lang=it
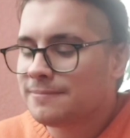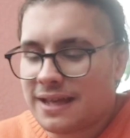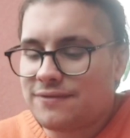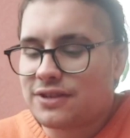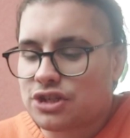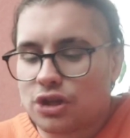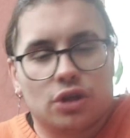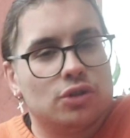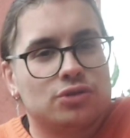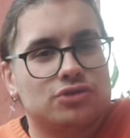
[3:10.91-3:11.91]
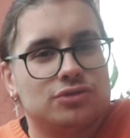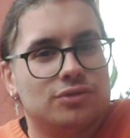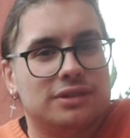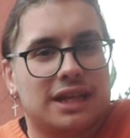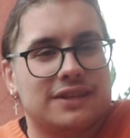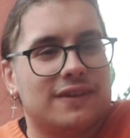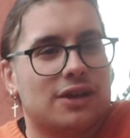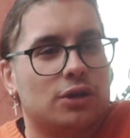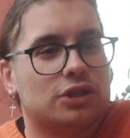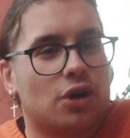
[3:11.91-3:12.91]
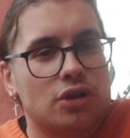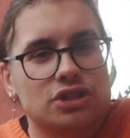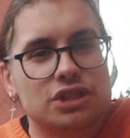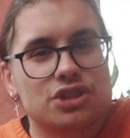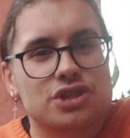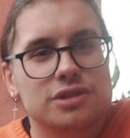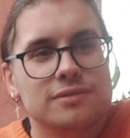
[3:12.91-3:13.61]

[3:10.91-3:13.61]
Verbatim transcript: E invece no, non, non arriva il gol di Kostic.